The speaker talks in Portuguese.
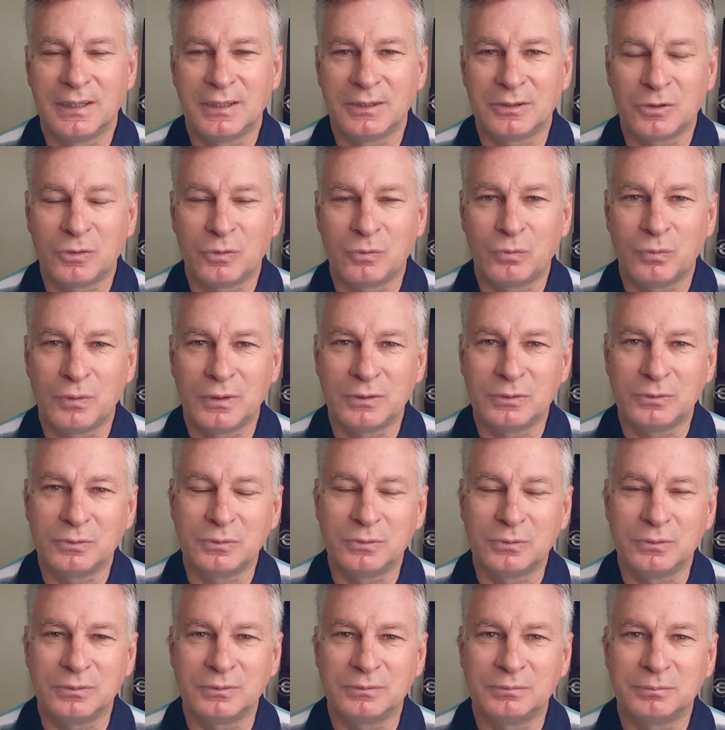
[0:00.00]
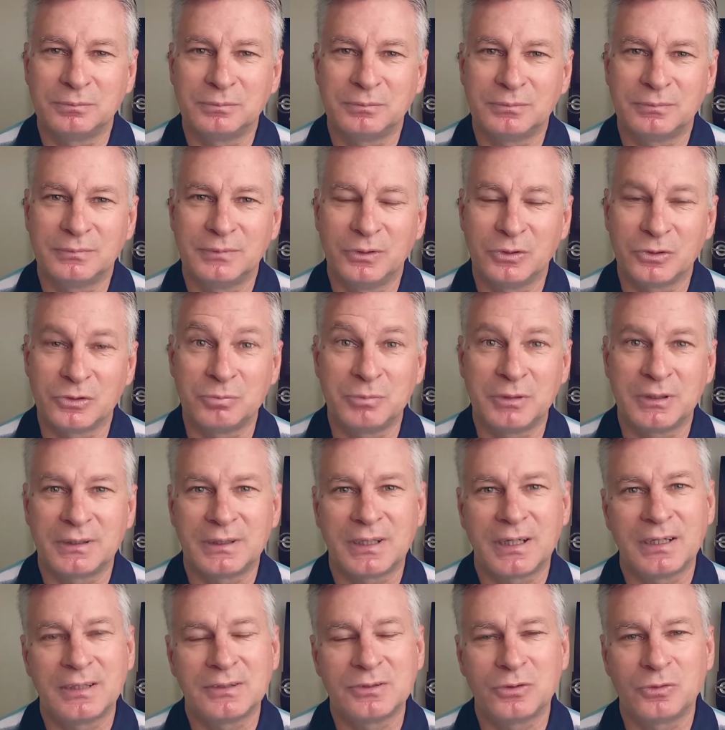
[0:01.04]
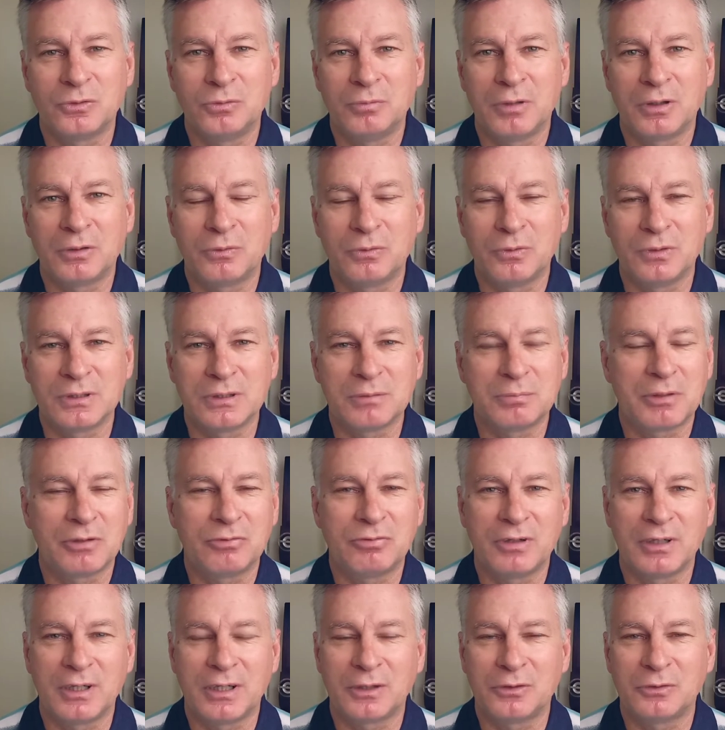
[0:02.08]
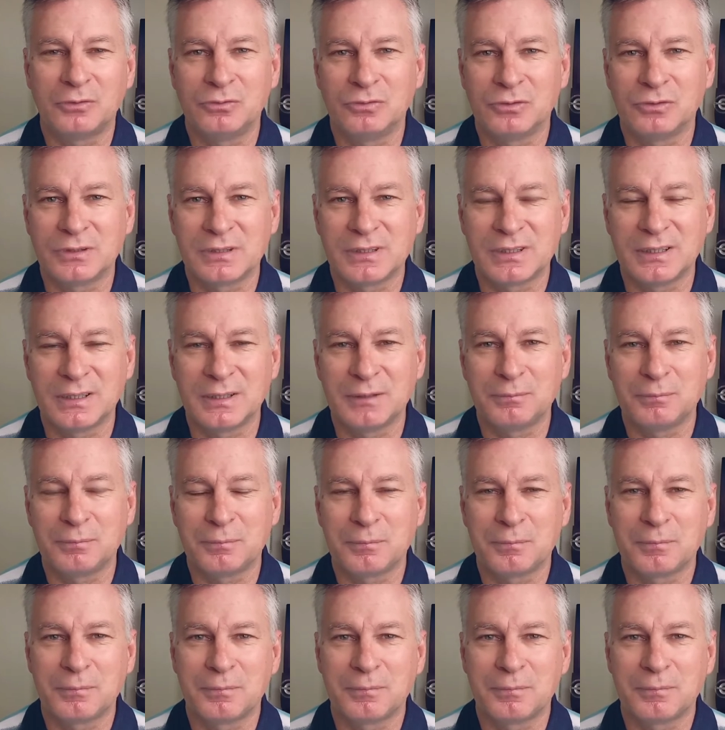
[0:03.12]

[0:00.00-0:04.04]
Então, quando Deus me traz alguma coisa para falar com você,